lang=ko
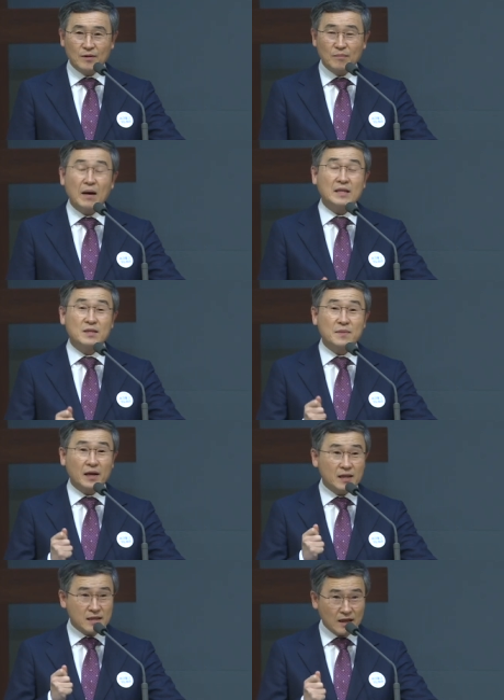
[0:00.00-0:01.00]

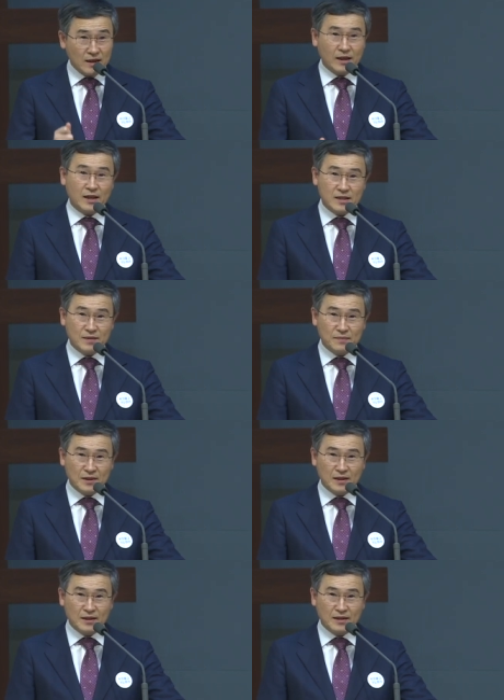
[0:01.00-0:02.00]
마지막이 잘 되게
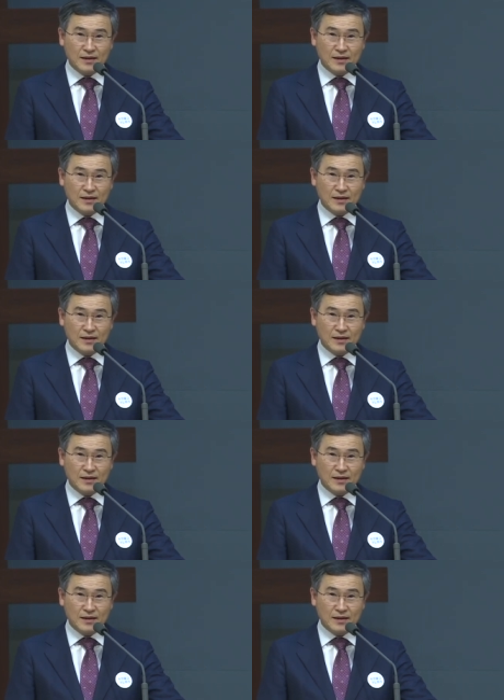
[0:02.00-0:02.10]
하십니다.